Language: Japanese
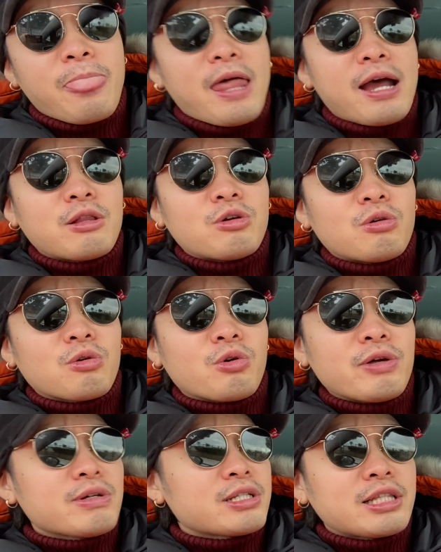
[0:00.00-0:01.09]
あの、こ
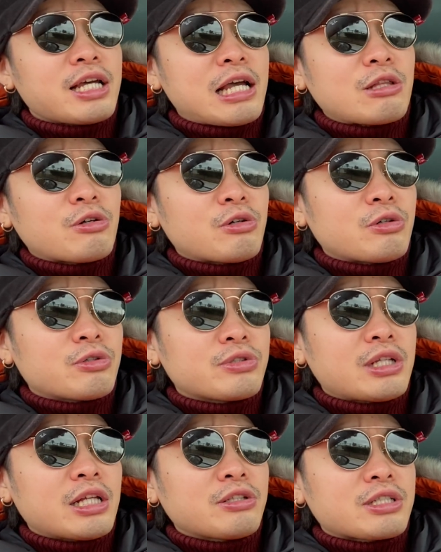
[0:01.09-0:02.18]
れは絶対あの、
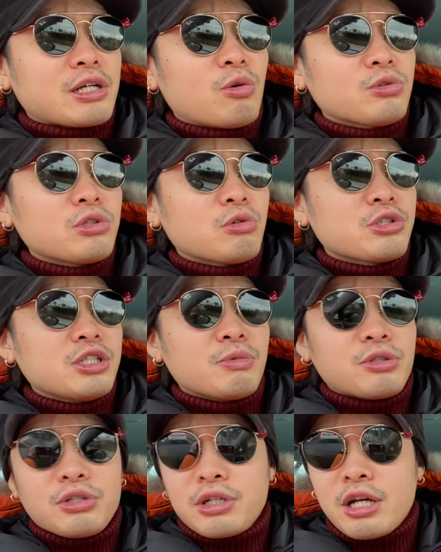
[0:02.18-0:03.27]
なんていうんですか、本当に欲しい
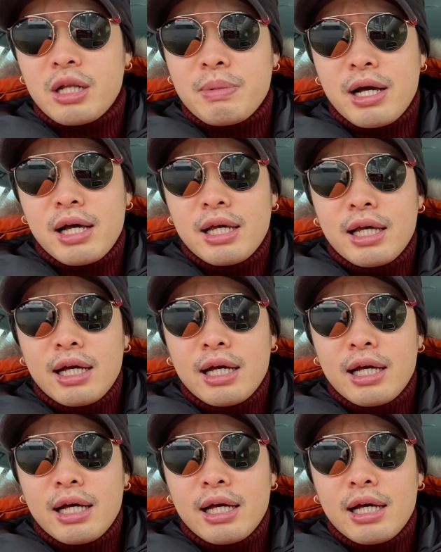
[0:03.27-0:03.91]
モデルがあれば、